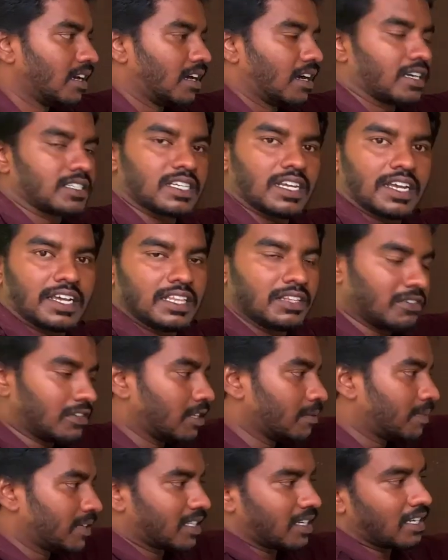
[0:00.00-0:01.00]
ஆக்சுவலாக இது
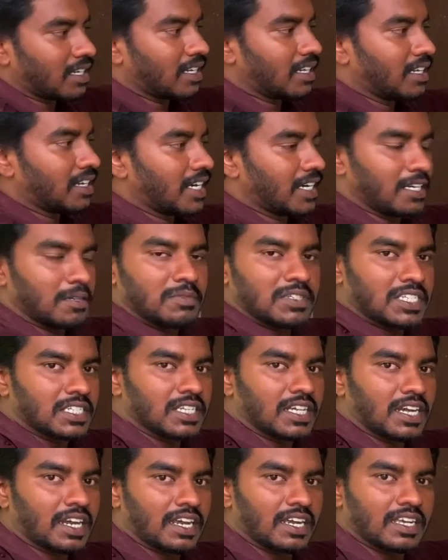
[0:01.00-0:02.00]
வந்து பார்த்தோன்னா ரெண்டு
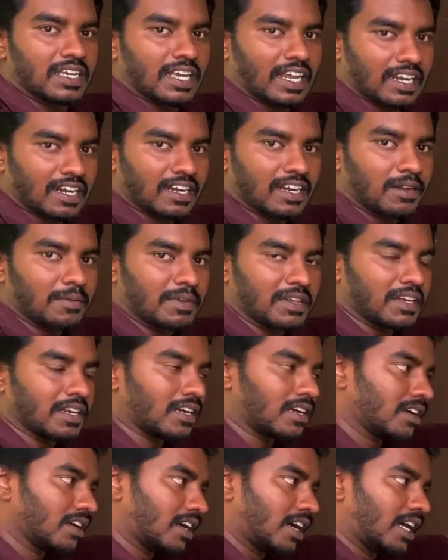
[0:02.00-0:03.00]
மிஷினாக இருக்குது என்னென்ன அப்படின்னா
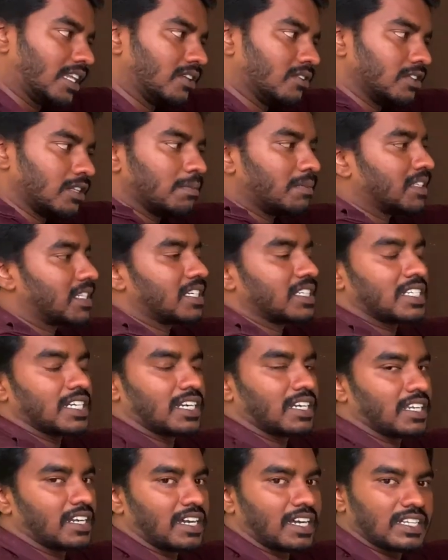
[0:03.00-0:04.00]
அது வந்து பார்த்தோன்னா
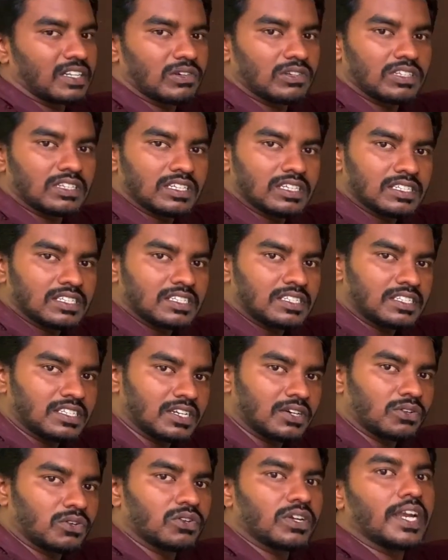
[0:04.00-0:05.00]
ஷட்டர் அதாவது
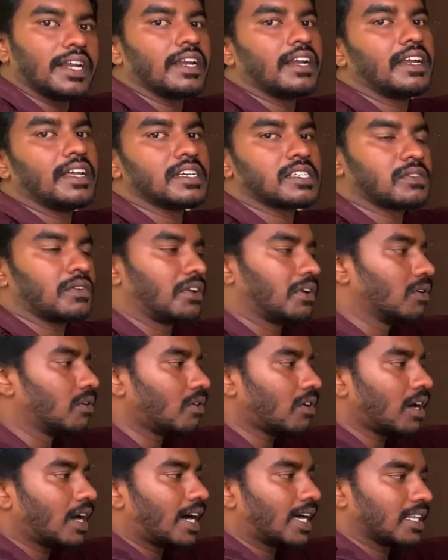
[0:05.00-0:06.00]
ஜீரோ டு எயிட்டீன் டேஸ்
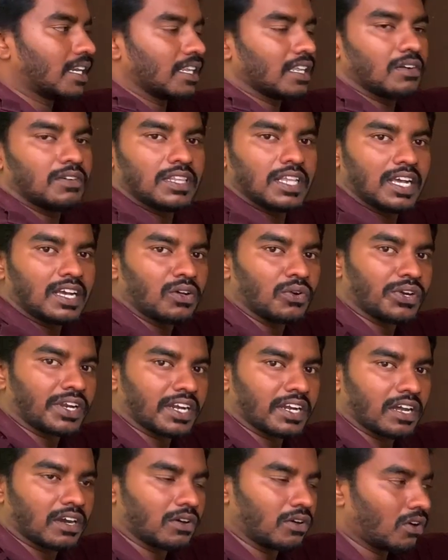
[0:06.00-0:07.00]
வரைக்கும் அதில் தான் வந்து எக்
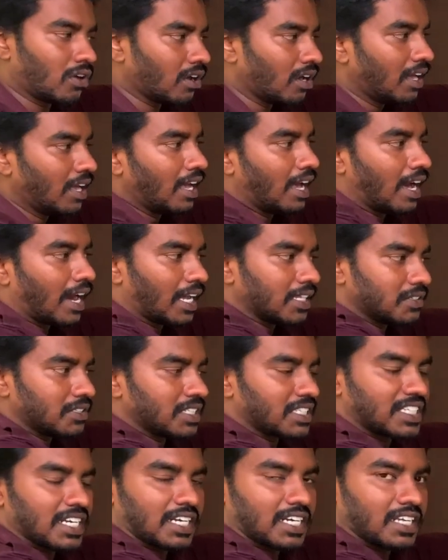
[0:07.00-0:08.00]
ரொட்டேட் ஆகும் அது
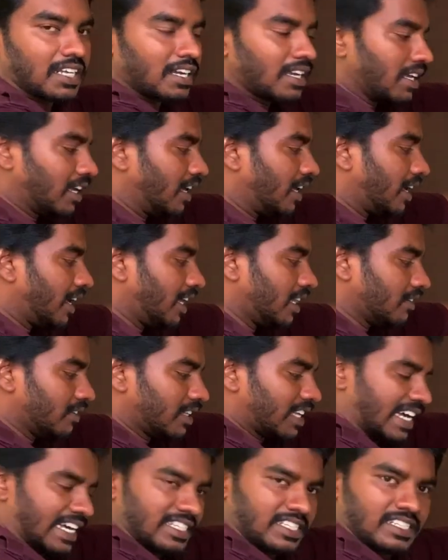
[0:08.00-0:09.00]
வந்து ஷட்டர் இது
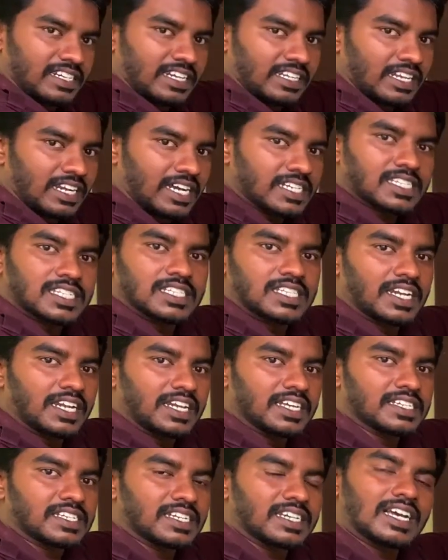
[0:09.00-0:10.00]
வந்து ஹேச்சர் அந்த லாஸ்ட் த்ரீ
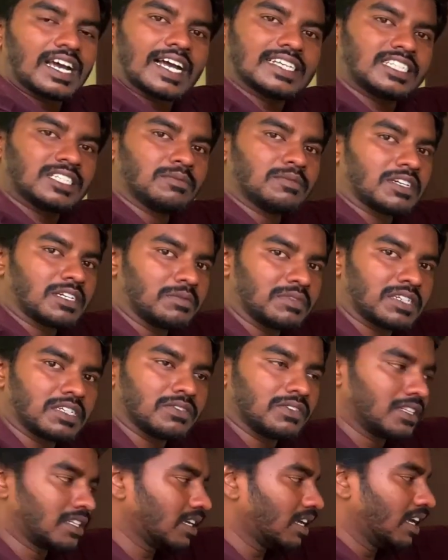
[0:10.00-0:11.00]
டேஸ்க்கு ஹேச்சிங் பண்ணுற
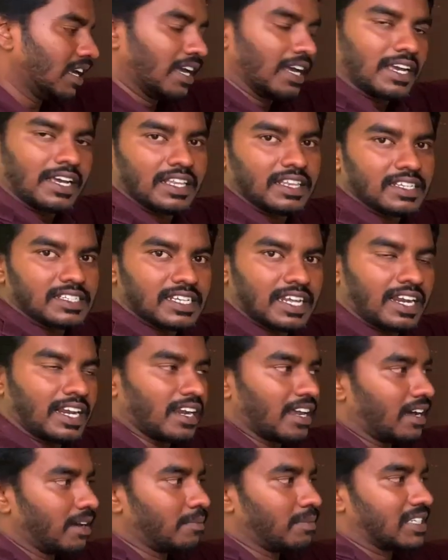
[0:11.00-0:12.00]
மிஷின் வந்து இது
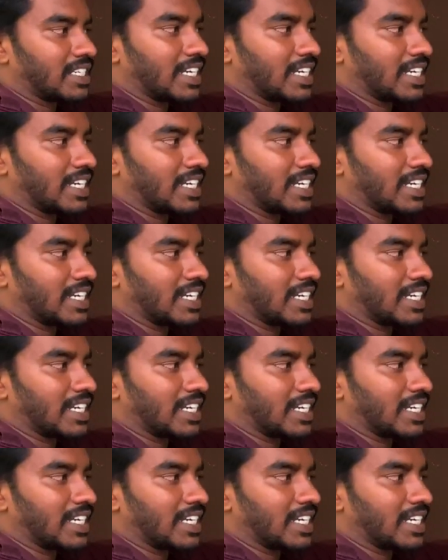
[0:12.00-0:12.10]
சரிங்களா இப்போ